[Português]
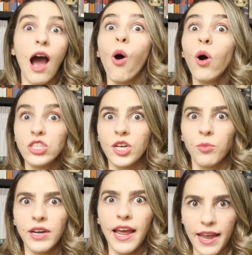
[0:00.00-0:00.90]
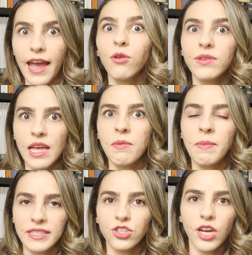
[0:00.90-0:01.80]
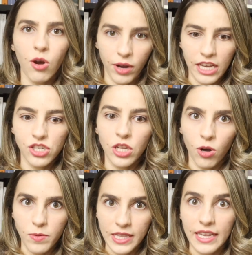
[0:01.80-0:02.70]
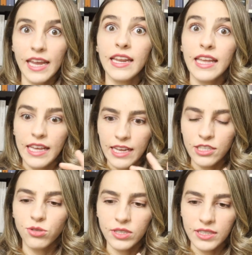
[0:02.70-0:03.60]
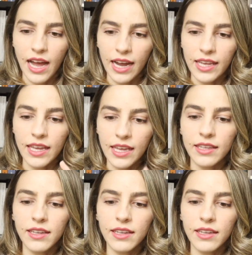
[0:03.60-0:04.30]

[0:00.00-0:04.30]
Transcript: a ódio à mulher é um tema bastante recorrente na obra dele e isso está aqui,